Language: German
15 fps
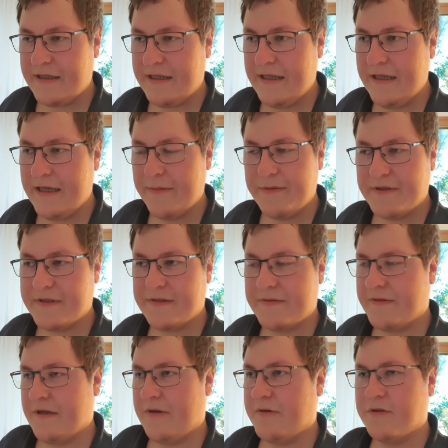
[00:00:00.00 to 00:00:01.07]
die gibt
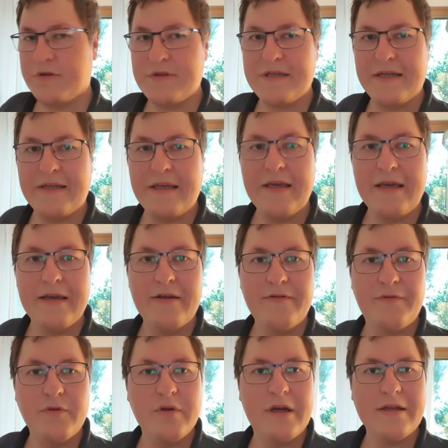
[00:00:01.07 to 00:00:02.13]
es auch schon seit jeher.
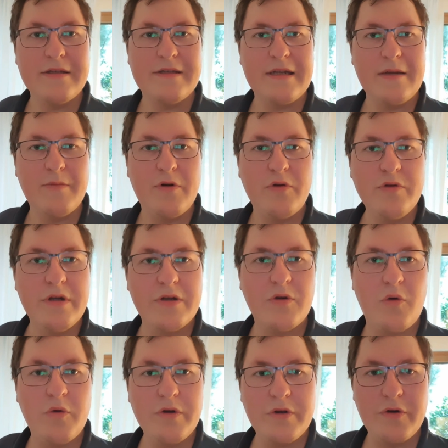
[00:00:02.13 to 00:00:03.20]
Früher hatten sie dann immer 100
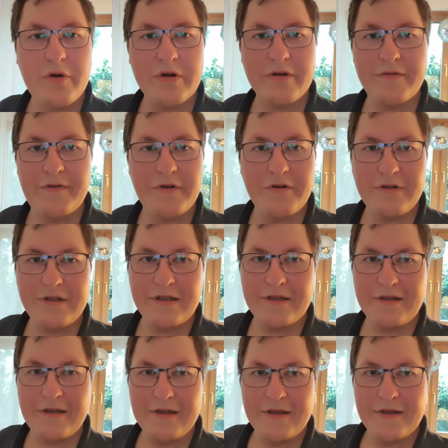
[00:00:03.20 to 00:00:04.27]
Kronkorken für, irgendeine,
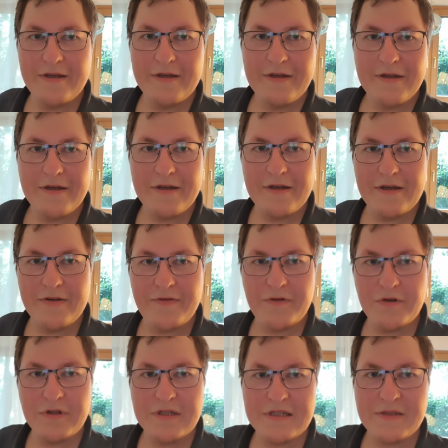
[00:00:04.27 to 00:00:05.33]
äh,
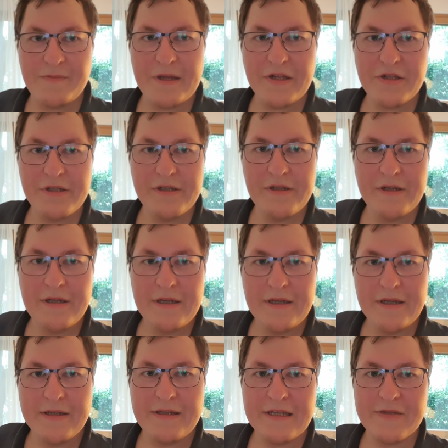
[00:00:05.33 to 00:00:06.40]
für irgendein Special,
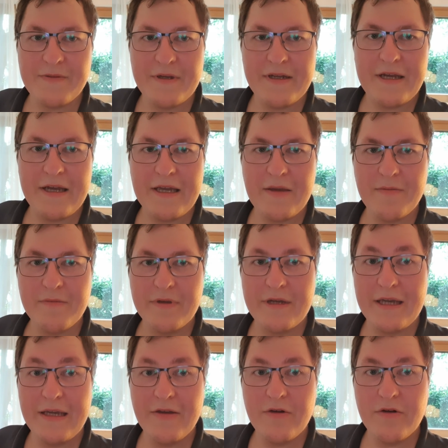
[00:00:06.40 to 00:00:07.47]
das man da eben
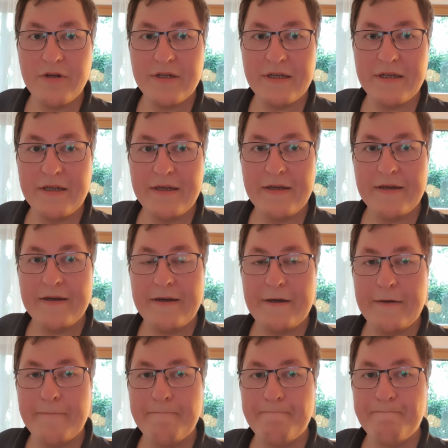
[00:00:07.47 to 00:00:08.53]
kriegen konnte.
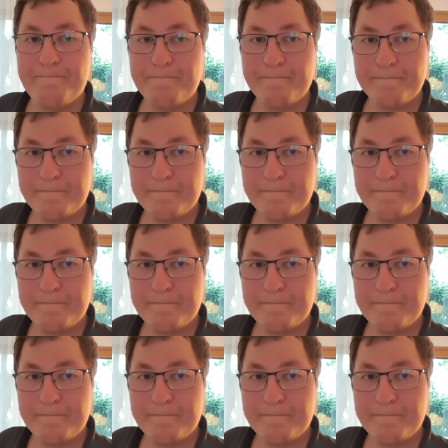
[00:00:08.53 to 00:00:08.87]
Ähm,